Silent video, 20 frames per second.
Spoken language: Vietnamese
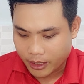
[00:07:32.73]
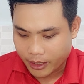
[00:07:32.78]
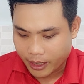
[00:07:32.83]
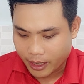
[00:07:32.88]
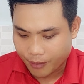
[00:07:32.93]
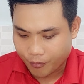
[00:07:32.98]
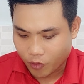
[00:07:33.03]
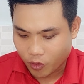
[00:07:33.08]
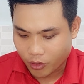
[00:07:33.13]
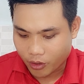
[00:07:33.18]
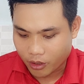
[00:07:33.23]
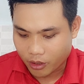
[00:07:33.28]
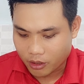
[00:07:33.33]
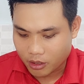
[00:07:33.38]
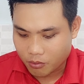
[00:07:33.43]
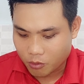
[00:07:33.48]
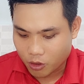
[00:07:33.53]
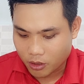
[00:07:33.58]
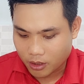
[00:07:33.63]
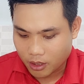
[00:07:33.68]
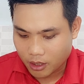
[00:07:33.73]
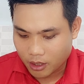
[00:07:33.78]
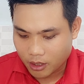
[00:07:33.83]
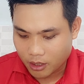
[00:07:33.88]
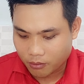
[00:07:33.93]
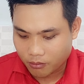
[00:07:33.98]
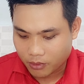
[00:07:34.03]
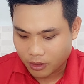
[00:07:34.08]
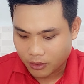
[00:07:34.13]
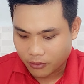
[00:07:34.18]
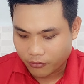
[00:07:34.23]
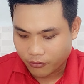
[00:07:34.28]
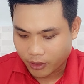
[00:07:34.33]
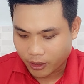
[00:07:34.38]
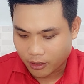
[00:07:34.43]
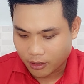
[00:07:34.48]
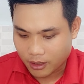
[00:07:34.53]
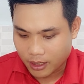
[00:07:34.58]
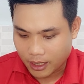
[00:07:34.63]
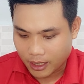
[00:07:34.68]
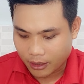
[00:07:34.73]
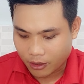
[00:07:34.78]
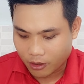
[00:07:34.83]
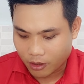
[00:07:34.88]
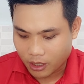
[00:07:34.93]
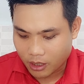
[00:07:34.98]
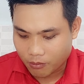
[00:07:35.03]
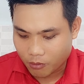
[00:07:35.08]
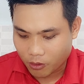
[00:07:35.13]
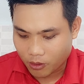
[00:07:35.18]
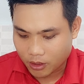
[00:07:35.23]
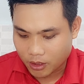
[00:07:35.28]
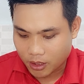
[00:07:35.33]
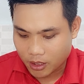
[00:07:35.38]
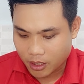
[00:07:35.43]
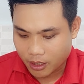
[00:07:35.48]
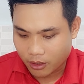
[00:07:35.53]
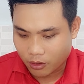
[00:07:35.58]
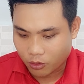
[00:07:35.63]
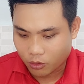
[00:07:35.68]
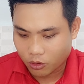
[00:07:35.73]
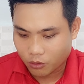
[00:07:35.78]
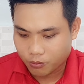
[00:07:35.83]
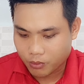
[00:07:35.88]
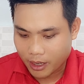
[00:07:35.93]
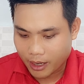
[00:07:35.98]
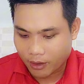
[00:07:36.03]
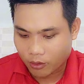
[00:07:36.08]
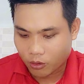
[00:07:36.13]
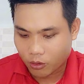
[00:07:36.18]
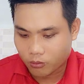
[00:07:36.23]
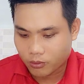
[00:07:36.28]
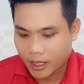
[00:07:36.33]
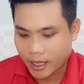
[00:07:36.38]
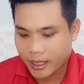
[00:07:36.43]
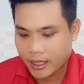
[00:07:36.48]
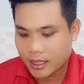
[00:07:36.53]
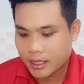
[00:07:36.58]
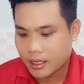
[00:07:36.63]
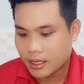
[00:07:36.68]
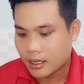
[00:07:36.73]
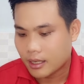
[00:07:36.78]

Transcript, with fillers: em còn giữ cái poster không phải nói là đó là một cái tín hiệu lúc nào cũng thấy